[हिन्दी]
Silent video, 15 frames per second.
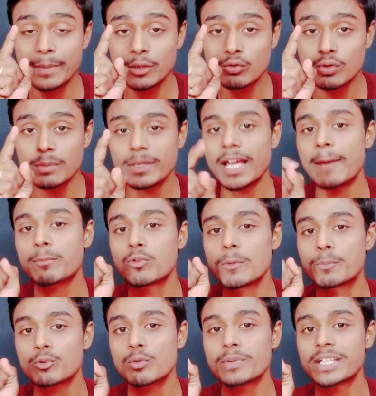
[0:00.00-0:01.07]
बिल्कुल मैं आपको
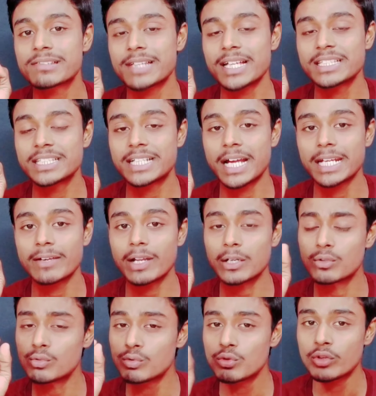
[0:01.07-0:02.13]
प्रूफ के साथ दिखाने
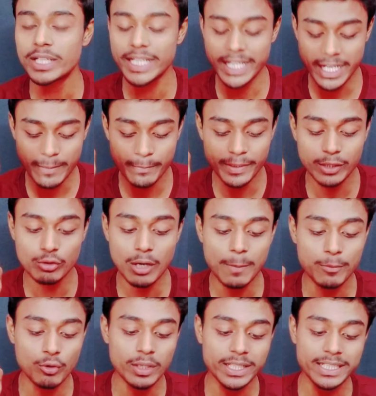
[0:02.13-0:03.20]
वाला हूँ उन्होंने एक वीडियो
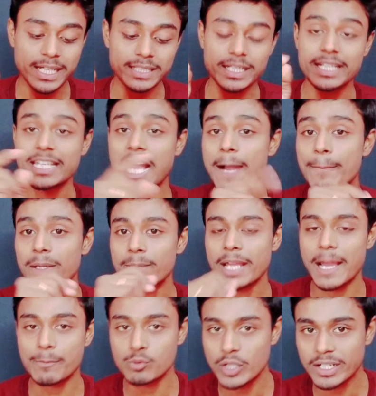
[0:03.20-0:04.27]
अपलोड किया था यहाँ पर मैं
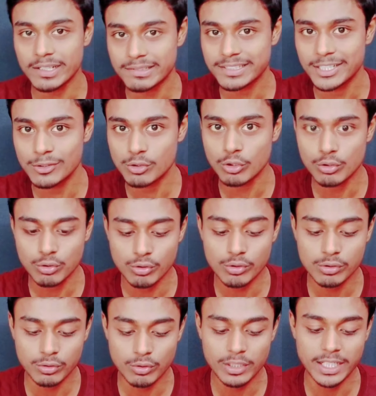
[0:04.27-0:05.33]
आपको एक स्क्रीनशॉट
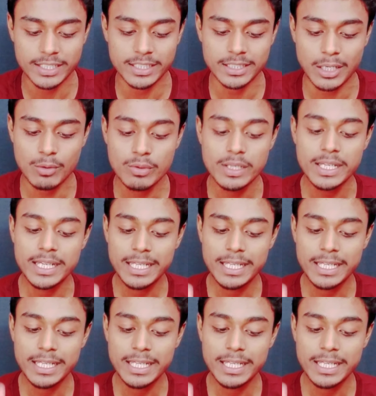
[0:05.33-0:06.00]
शो कर देता हूँ